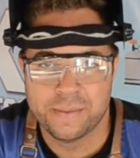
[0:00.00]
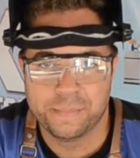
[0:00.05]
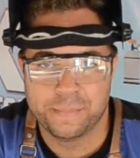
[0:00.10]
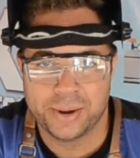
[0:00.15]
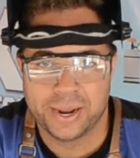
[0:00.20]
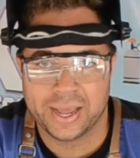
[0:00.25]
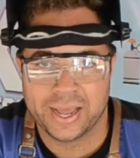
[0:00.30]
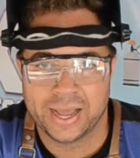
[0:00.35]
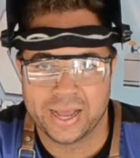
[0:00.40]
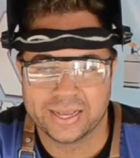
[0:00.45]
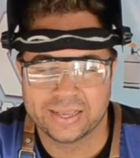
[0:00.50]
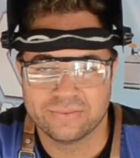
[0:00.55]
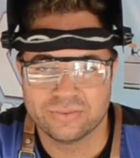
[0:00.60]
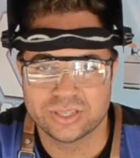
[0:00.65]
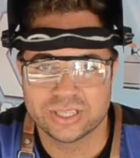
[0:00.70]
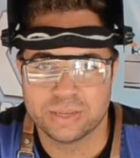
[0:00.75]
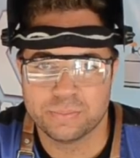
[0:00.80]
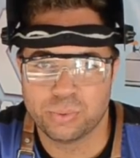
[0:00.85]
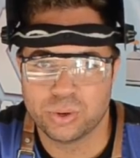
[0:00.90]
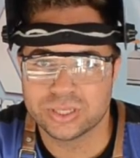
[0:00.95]
Para que
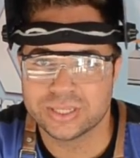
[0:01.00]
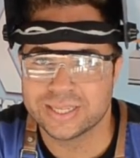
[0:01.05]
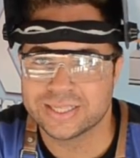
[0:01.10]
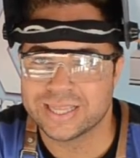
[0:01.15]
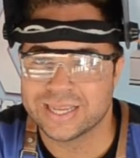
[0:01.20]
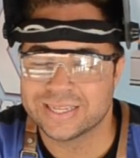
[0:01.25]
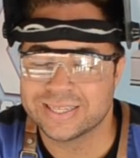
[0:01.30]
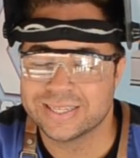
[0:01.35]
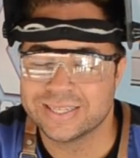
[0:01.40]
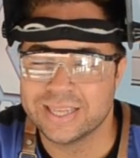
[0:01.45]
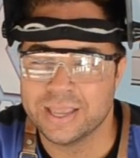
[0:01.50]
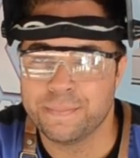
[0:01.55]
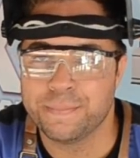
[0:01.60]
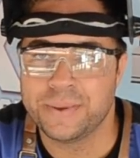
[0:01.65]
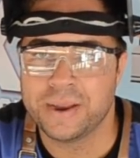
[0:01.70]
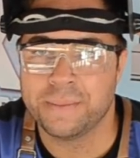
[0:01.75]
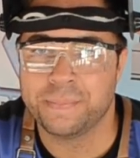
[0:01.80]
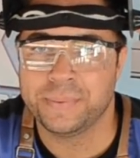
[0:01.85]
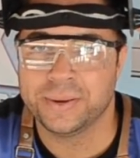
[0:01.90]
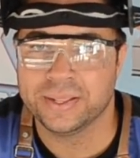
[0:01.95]
você possa estar tá
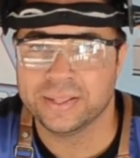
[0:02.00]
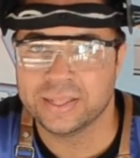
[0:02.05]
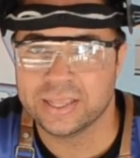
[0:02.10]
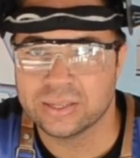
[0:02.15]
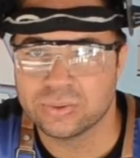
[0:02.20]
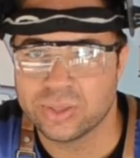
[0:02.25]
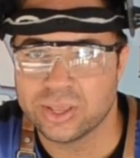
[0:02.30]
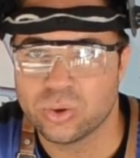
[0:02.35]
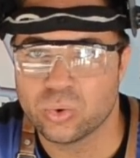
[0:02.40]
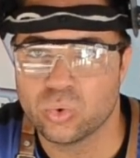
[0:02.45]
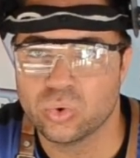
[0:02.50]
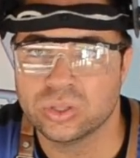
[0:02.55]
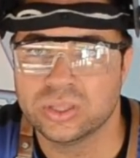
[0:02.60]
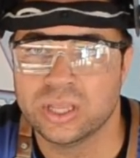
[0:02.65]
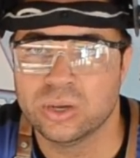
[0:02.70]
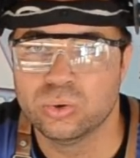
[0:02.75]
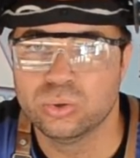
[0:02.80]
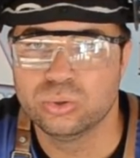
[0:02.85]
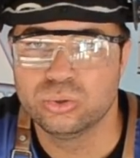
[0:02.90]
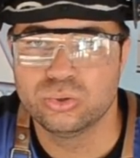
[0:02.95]
sempre aprendendo aí
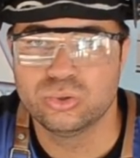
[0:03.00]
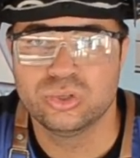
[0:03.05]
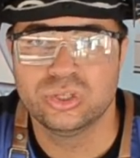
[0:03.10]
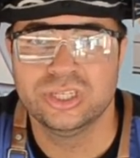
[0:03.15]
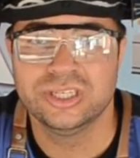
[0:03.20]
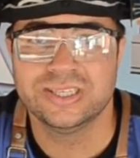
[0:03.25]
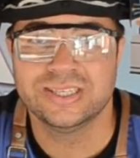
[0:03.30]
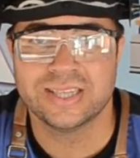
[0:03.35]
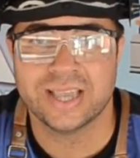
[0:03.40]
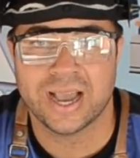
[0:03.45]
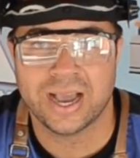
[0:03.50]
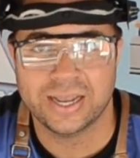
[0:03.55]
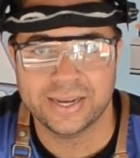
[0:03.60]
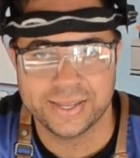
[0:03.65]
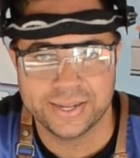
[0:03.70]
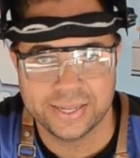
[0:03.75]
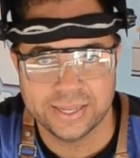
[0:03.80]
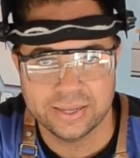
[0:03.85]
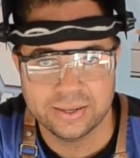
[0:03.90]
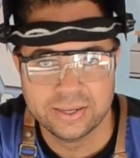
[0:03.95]
conteúdos de
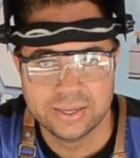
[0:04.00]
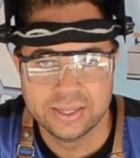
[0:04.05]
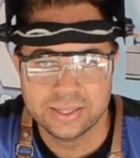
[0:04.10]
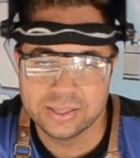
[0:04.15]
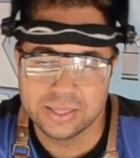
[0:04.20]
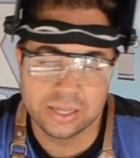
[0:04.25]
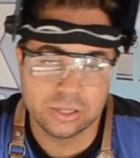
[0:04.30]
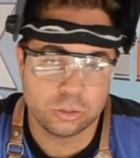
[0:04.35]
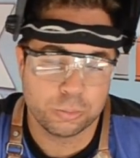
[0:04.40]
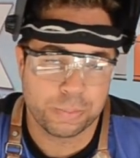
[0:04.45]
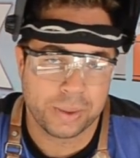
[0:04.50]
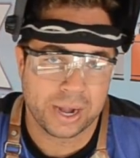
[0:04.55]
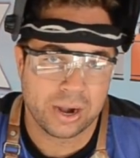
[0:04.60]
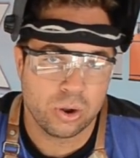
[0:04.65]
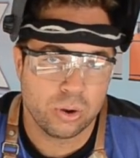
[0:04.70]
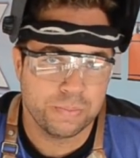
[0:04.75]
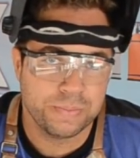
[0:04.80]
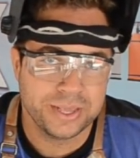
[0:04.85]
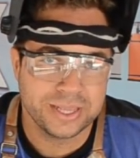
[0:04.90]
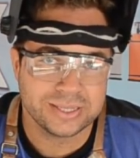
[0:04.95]
serralheria, tanto para
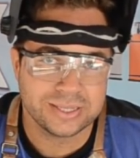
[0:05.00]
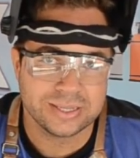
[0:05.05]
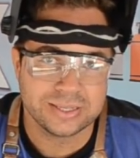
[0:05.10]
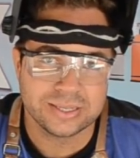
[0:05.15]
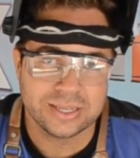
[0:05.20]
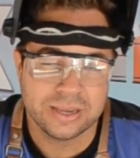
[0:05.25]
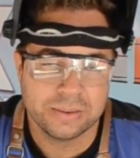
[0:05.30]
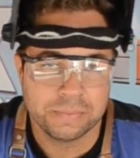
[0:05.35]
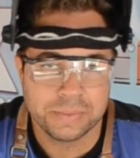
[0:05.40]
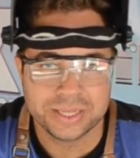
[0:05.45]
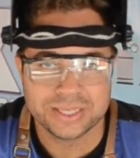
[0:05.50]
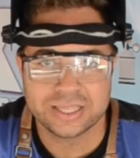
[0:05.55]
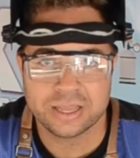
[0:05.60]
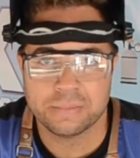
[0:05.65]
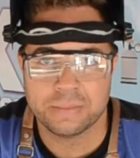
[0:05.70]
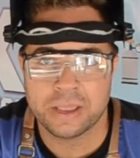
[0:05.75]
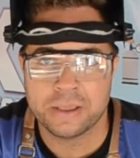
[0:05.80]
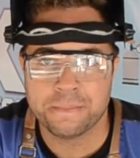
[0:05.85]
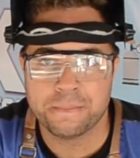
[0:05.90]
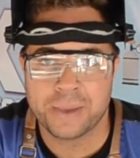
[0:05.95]
robistas, mas
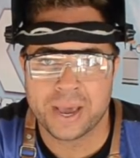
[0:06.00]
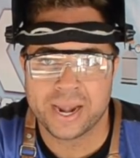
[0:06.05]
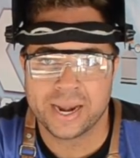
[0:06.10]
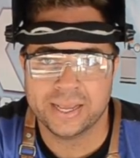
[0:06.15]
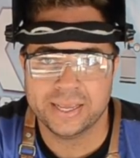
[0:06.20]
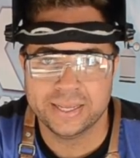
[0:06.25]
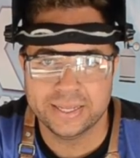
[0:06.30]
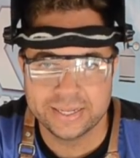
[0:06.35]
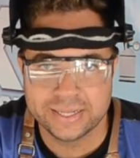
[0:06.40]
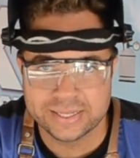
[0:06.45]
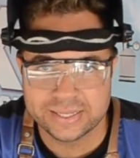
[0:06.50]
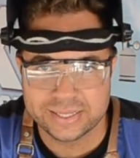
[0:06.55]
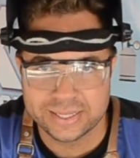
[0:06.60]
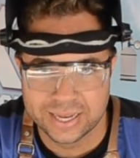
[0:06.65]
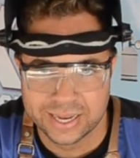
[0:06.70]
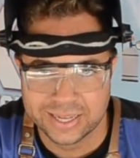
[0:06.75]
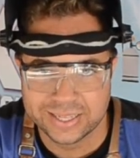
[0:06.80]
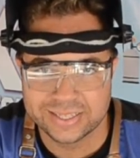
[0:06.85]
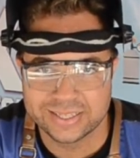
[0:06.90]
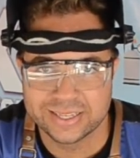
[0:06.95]
também para
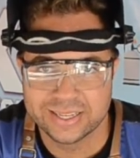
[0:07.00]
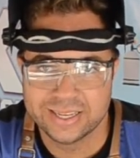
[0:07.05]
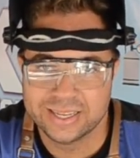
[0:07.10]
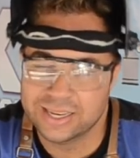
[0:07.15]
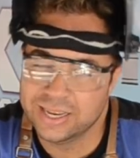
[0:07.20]
iniciantes.